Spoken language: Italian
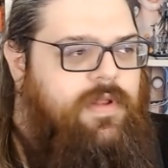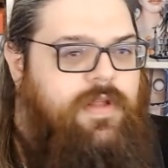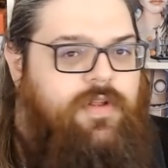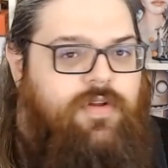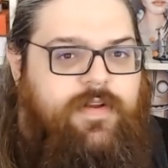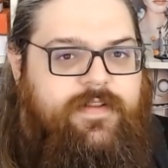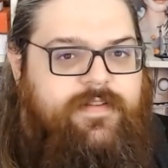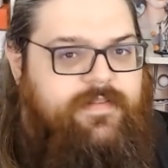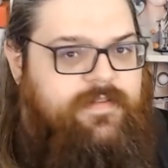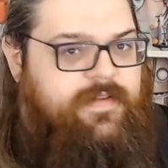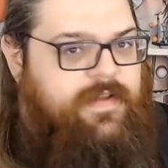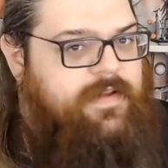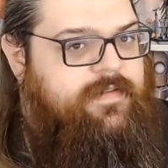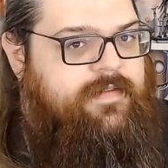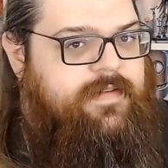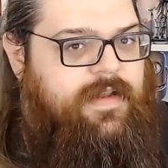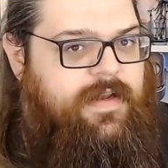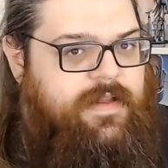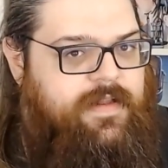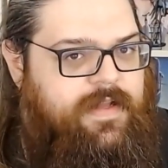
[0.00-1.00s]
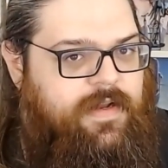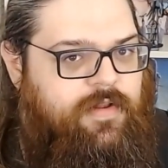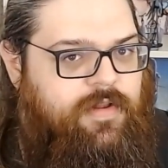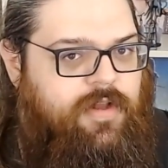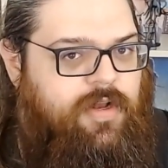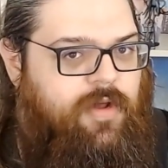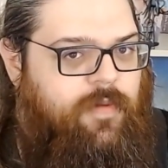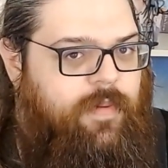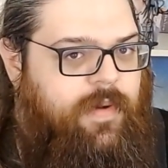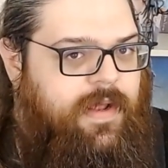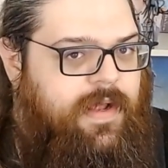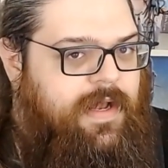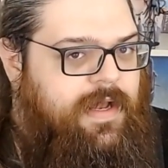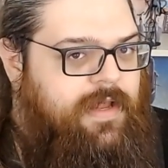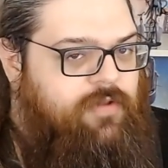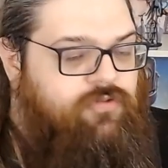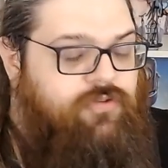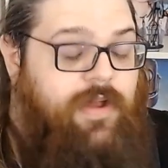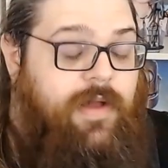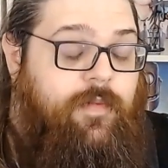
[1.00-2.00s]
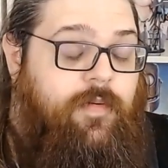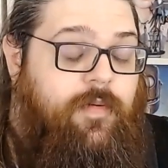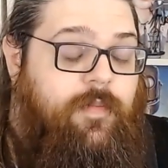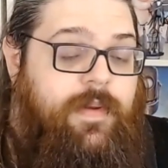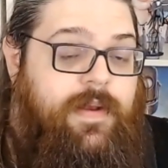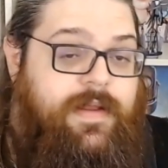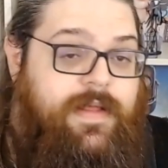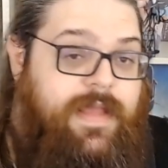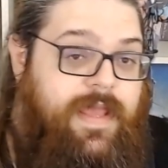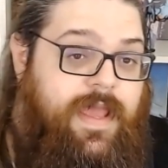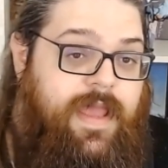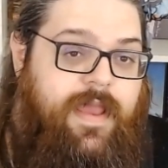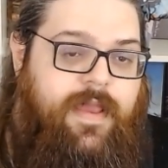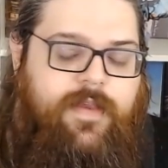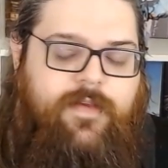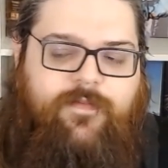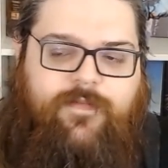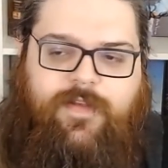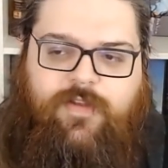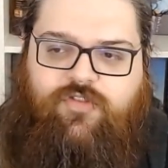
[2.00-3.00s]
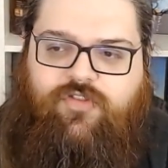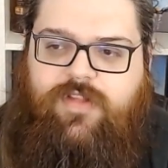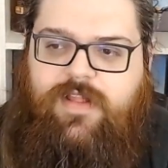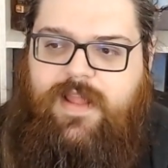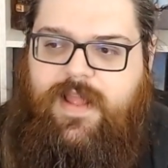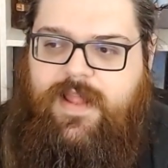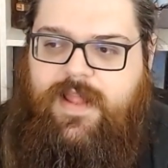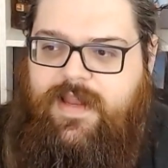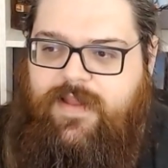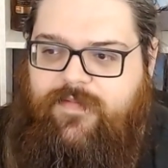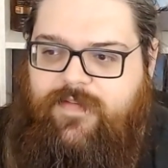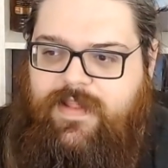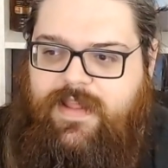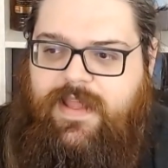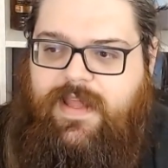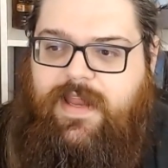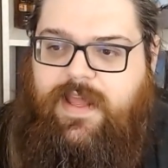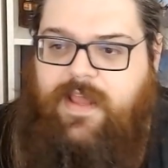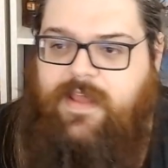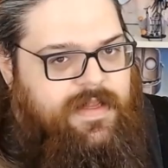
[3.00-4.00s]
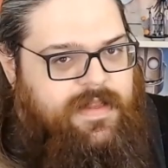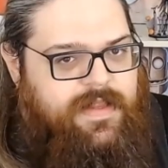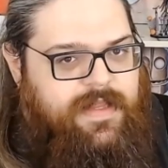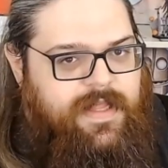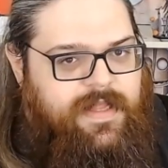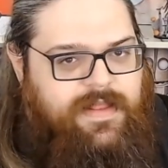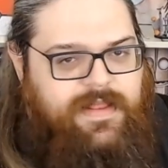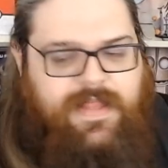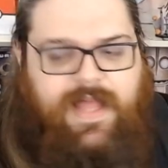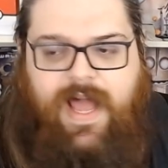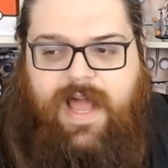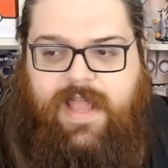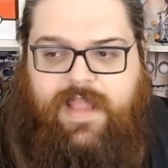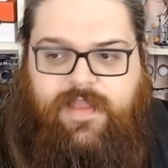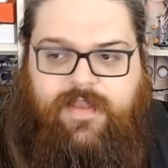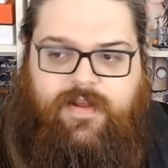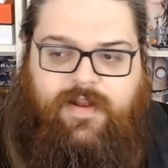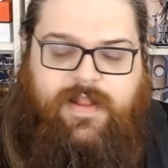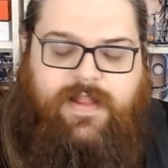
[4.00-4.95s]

di noi stessi all'interno dell'opera che leggiamo perché invece di andare a vedere il dettaglio,